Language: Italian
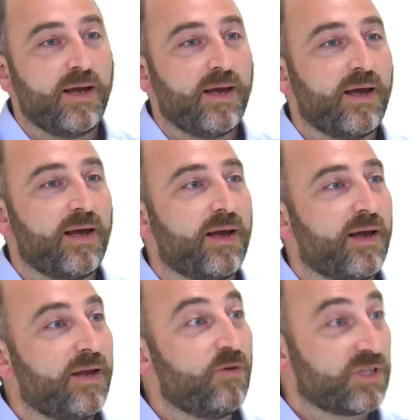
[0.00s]

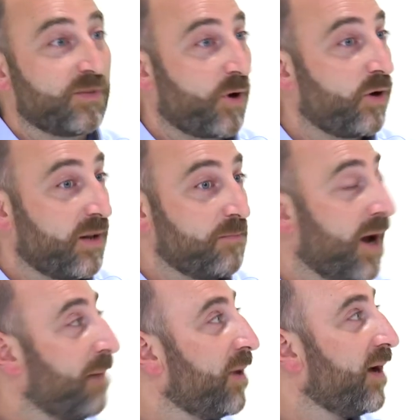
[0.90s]
Eh, in queste parole del
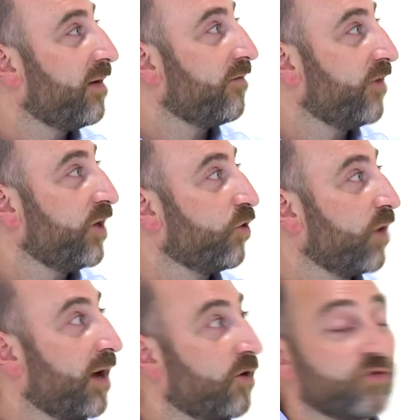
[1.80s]
Papa vedo
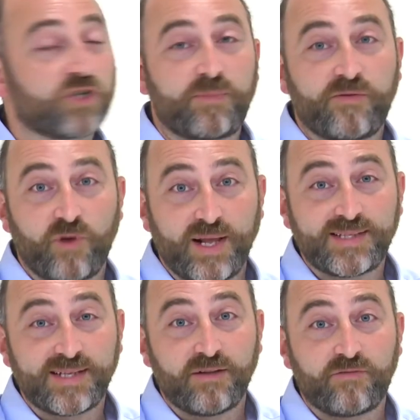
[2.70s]
la
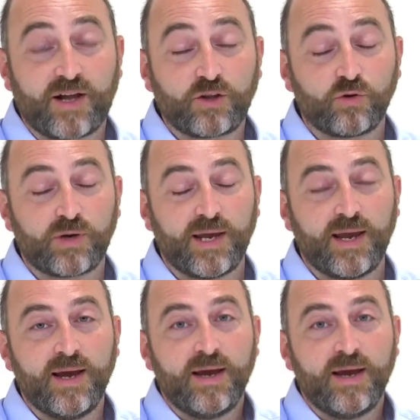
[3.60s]
consapevolezza del fatto che